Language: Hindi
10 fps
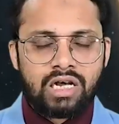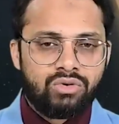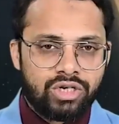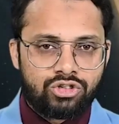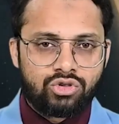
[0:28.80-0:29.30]
साल
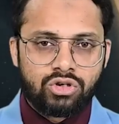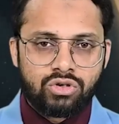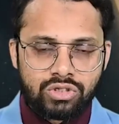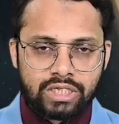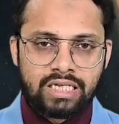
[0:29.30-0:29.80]
उन्नीस सौ
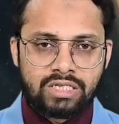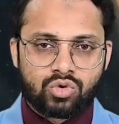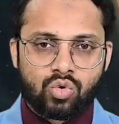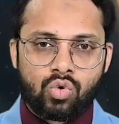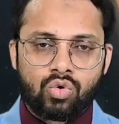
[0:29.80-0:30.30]
दस
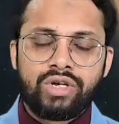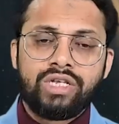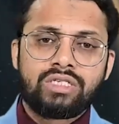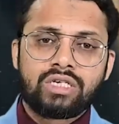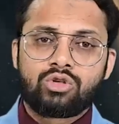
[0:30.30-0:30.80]
को
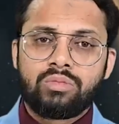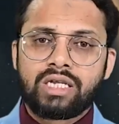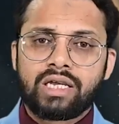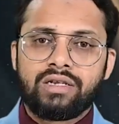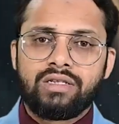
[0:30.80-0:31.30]
उन्नीस अक्टूबर
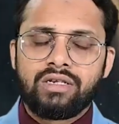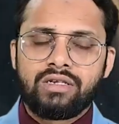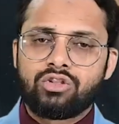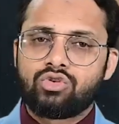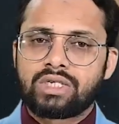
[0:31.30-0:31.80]
के ही दिन
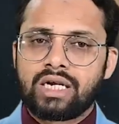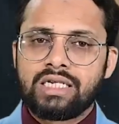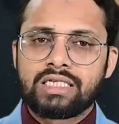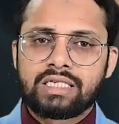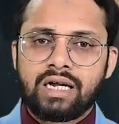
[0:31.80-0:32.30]

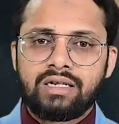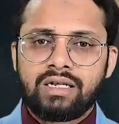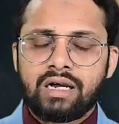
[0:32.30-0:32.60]
हिंदुस्तानी नजाद